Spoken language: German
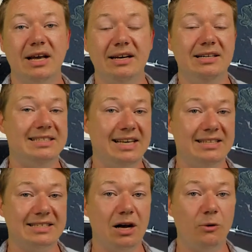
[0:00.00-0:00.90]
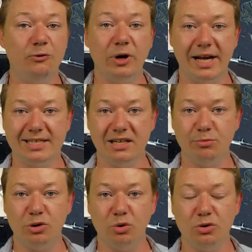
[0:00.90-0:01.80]
eine Lizenz kauft für einzelne
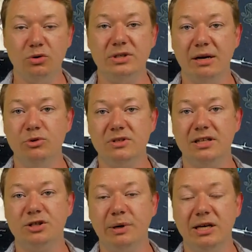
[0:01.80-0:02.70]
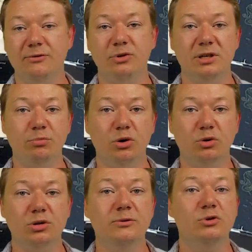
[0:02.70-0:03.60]
Produkte und er muss dann entsprechend für die
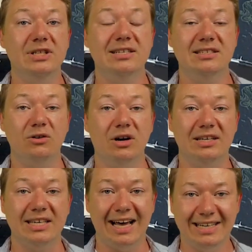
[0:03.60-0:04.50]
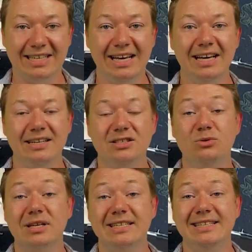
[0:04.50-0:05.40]
Produkte, für die er sie noch nicht hat, die
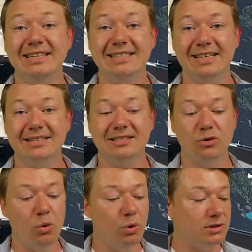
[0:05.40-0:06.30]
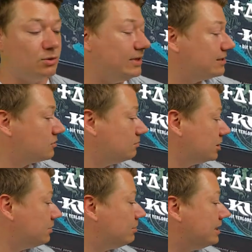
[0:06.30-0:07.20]
zusätzlichen Lizenzen holen, so wie das zum
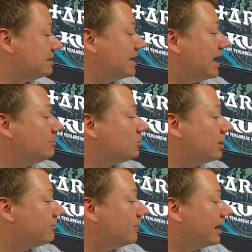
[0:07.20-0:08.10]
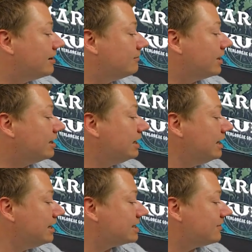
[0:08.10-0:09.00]
Beispiel bei diesen Abenteuerfaden war.
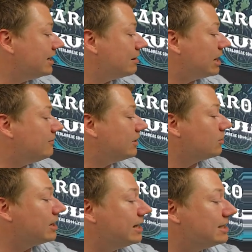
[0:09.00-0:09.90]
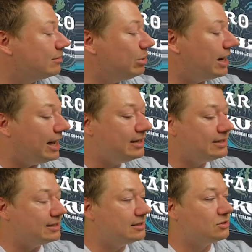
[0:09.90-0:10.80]
Das war ja am Anfang noch gar nicht geplant,
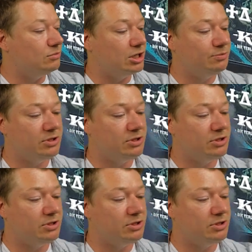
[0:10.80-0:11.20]
dass zum Beispiel